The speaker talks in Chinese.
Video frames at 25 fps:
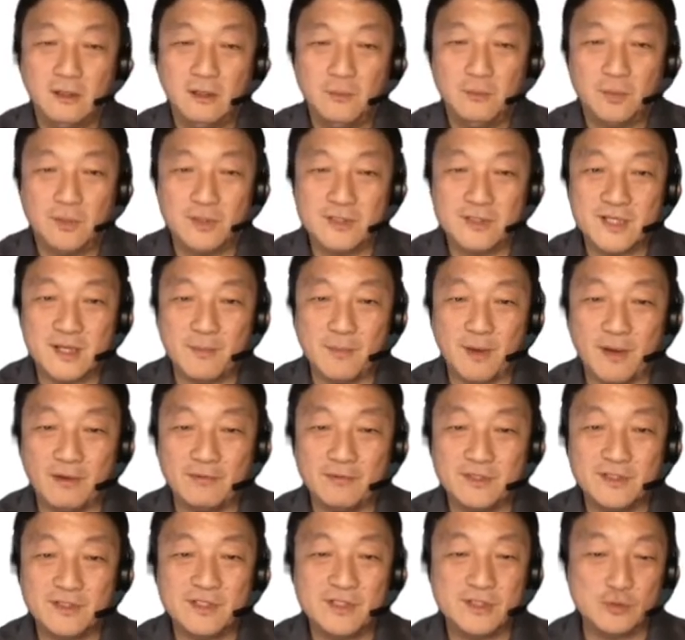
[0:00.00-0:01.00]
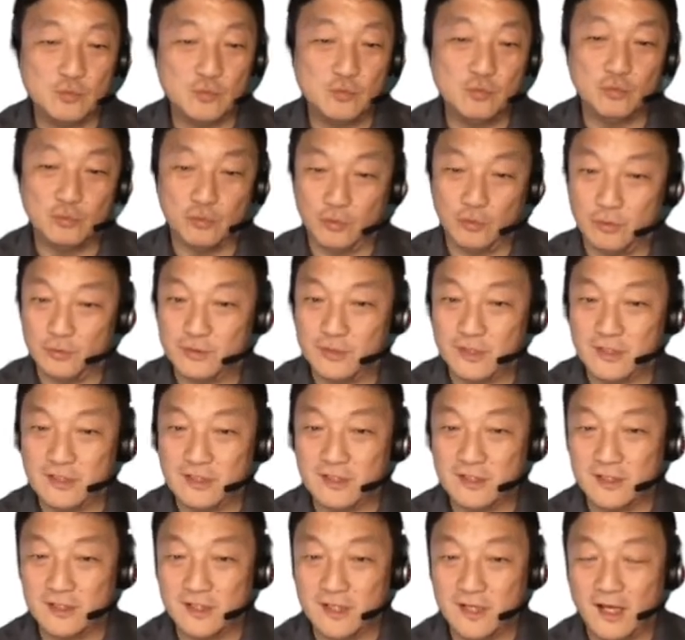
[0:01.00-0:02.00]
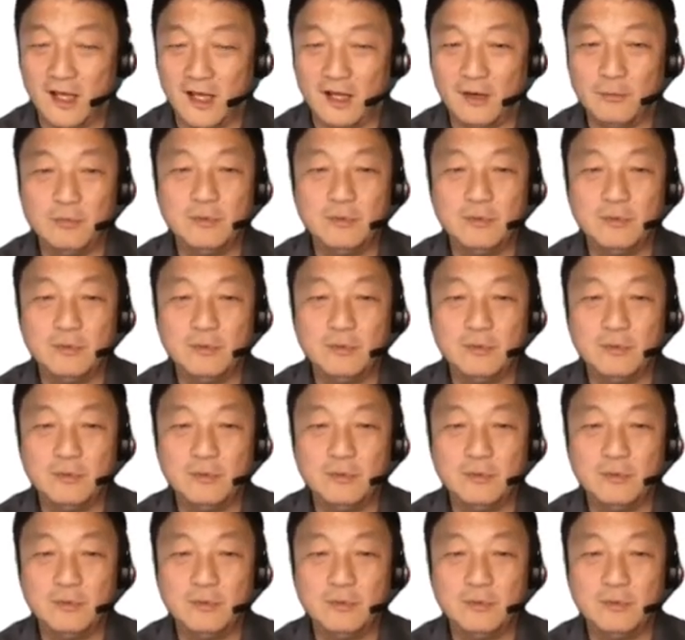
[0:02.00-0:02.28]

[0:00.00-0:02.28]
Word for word: percent，百分之十五多，算是很厉害了。